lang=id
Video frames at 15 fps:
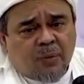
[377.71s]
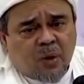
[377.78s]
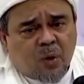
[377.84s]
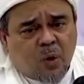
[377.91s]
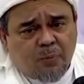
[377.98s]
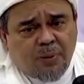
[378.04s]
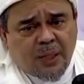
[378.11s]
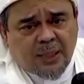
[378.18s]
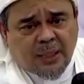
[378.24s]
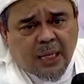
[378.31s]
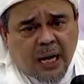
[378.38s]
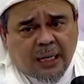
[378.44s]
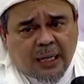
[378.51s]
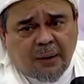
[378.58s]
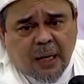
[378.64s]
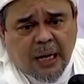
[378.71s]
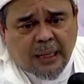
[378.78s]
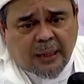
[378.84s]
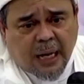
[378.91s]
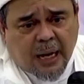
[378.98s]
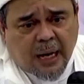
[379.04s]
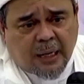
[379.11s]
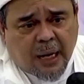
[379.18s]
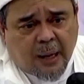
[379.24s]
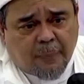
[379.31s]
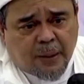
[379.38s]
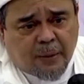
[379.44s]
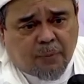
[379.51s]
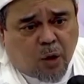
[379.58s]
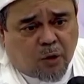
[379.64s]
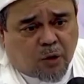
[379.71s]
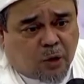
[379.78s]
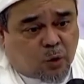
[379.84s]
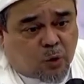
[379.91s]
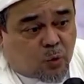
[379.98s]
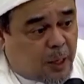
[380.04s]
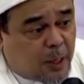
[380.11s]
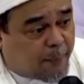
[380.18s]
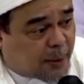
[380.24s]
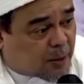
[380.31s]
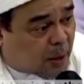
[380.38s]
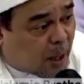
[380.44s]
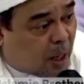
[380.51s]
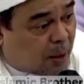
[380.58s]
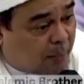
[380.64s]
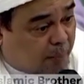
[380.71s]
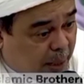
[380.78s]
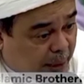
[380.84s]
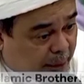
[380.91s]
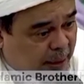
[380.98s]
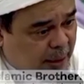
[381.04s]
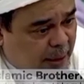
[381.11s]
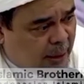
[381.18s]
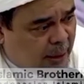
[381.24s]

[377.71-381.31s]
kok bisa ada yang mengatakan Nabi belum tentu dapat rahmat?